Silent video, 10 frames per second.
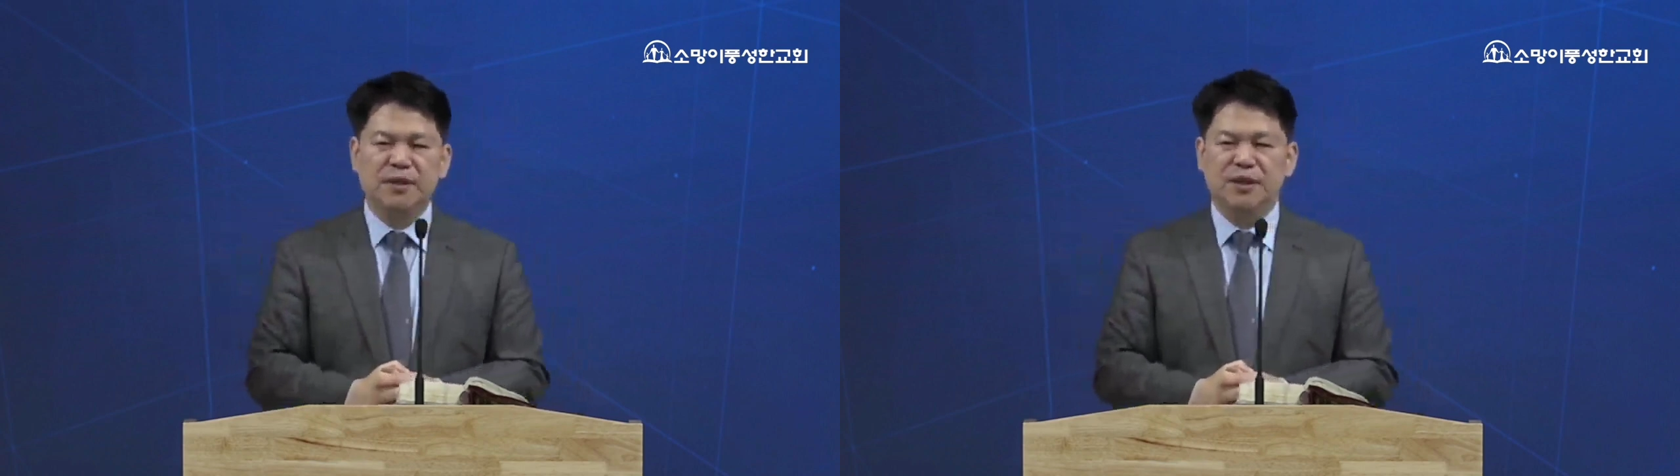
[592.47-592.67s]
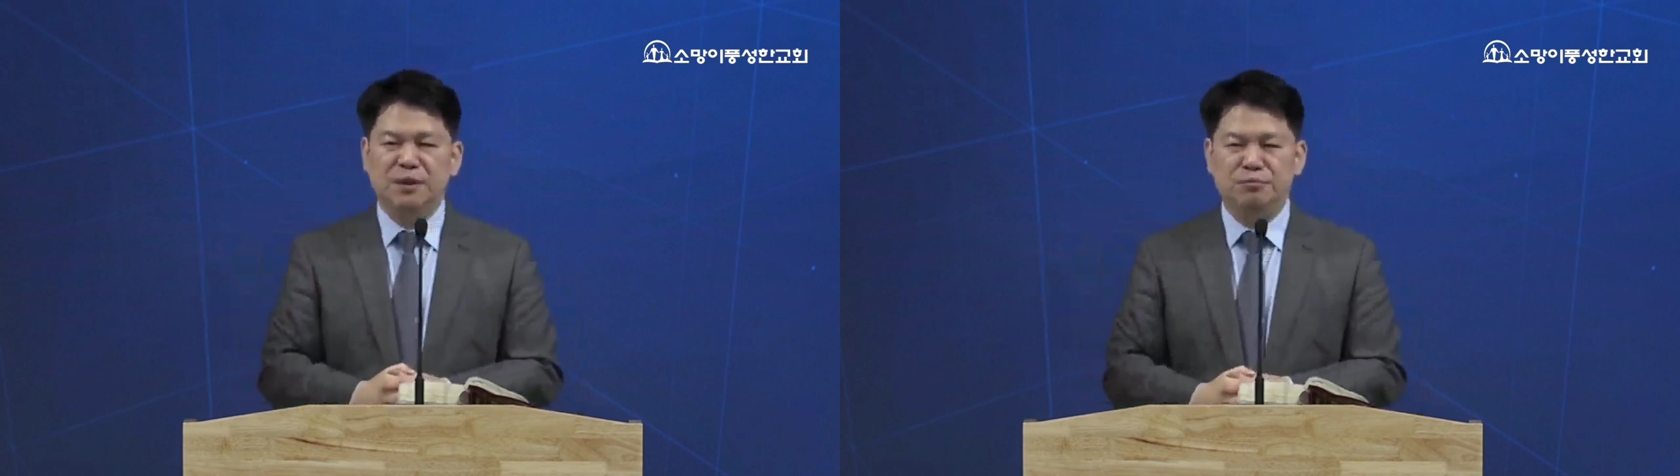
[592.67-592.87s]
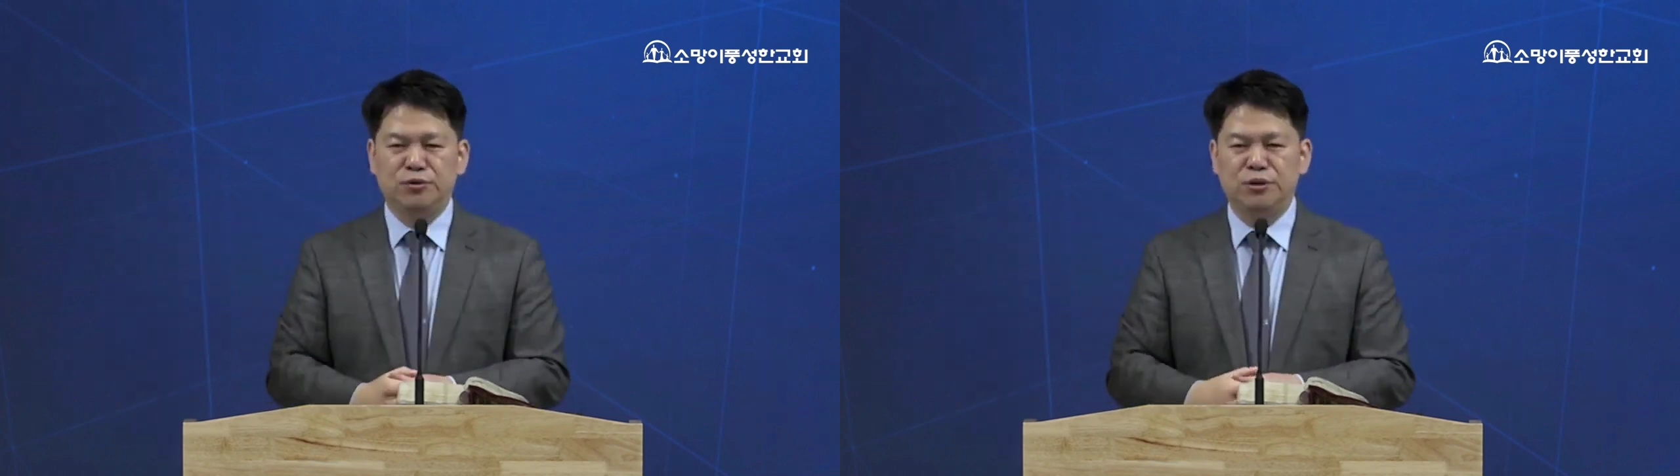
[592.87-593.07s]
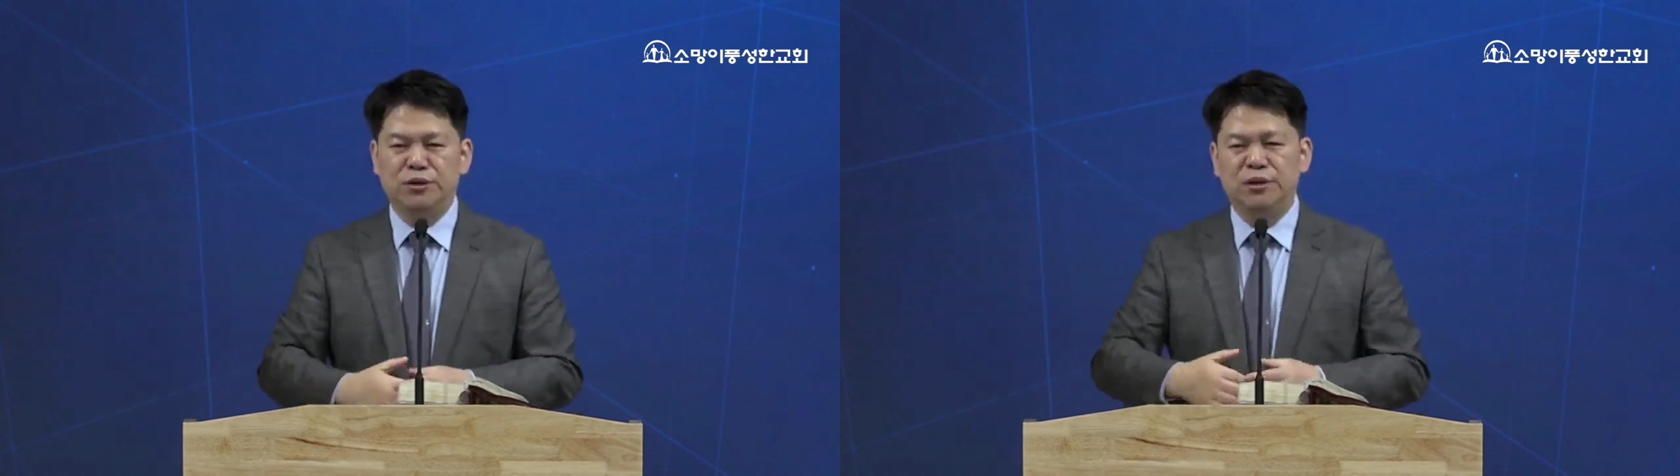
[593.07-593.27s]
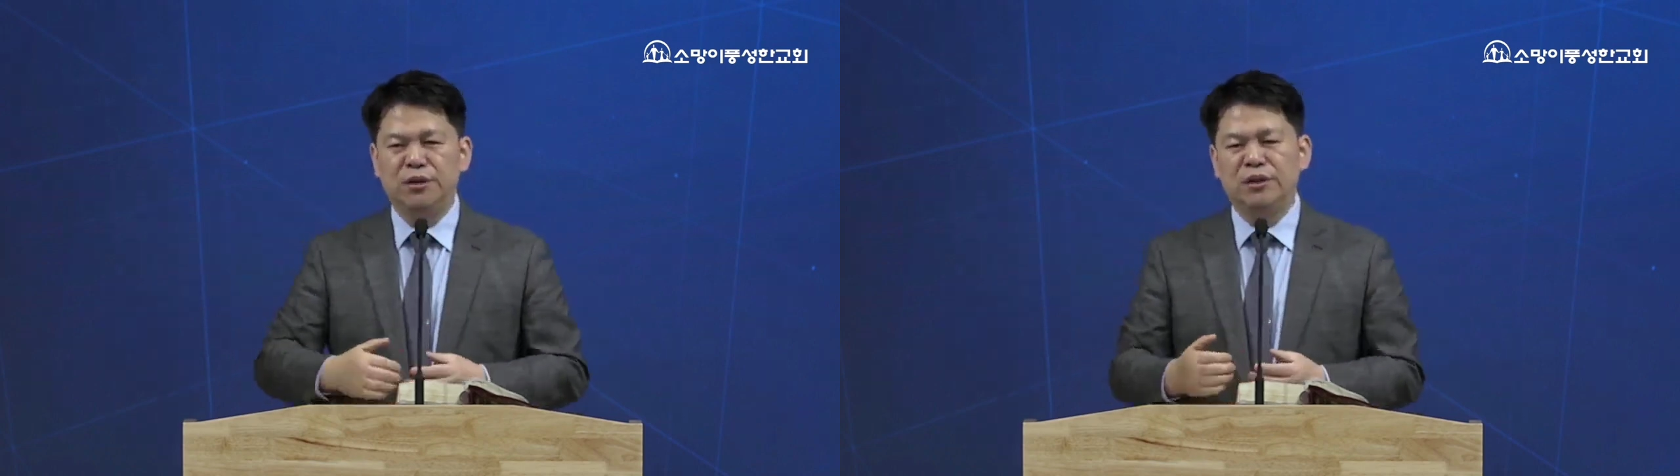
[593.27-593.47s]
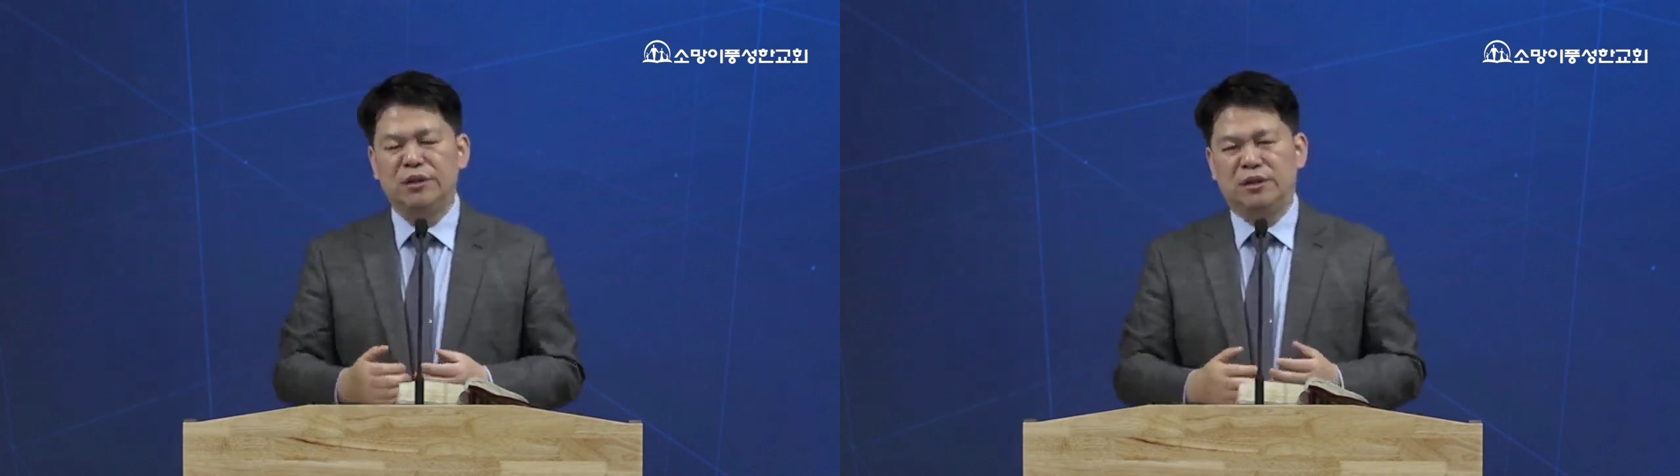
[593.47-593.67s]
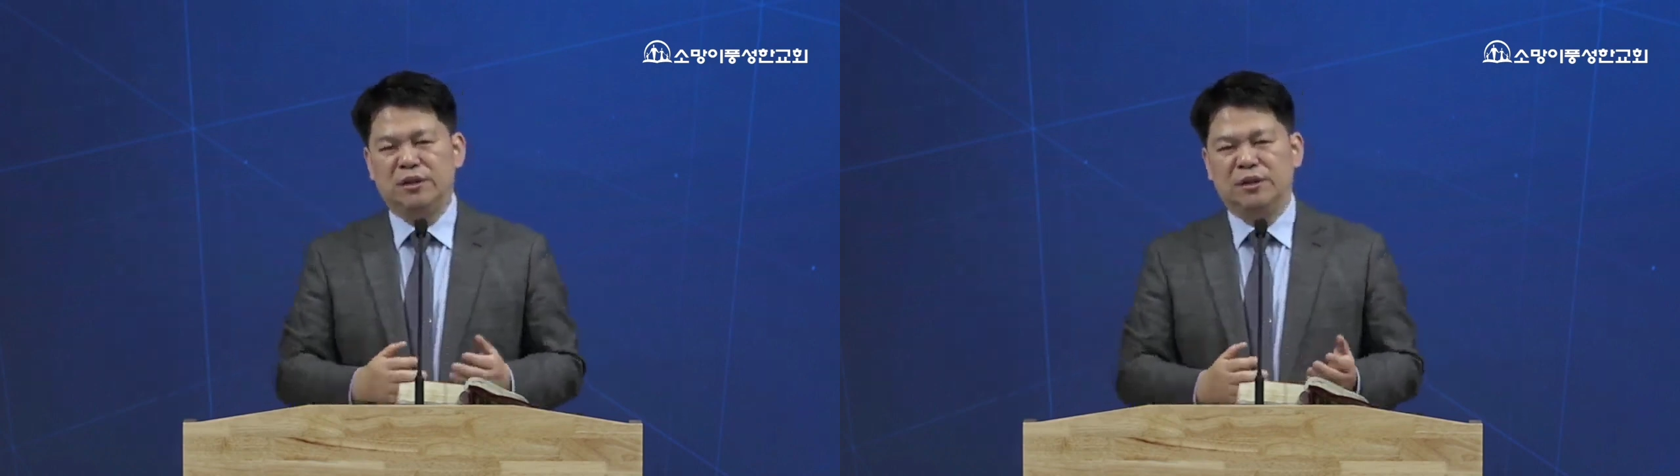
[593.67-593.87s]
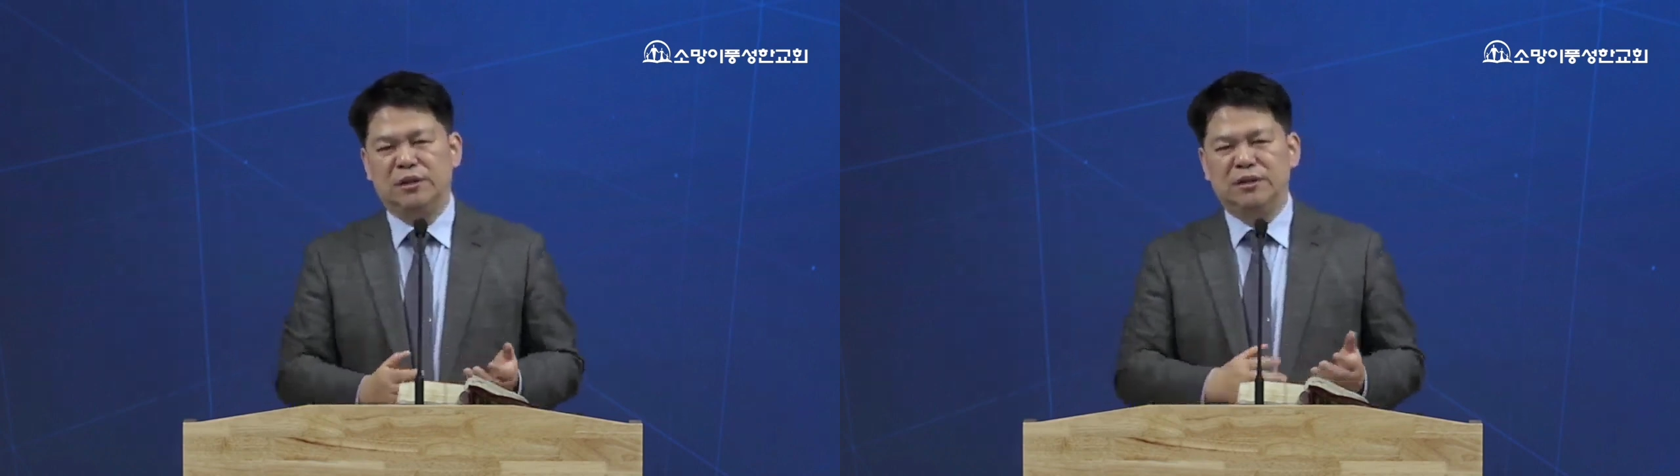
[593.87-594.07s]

이 불을 아,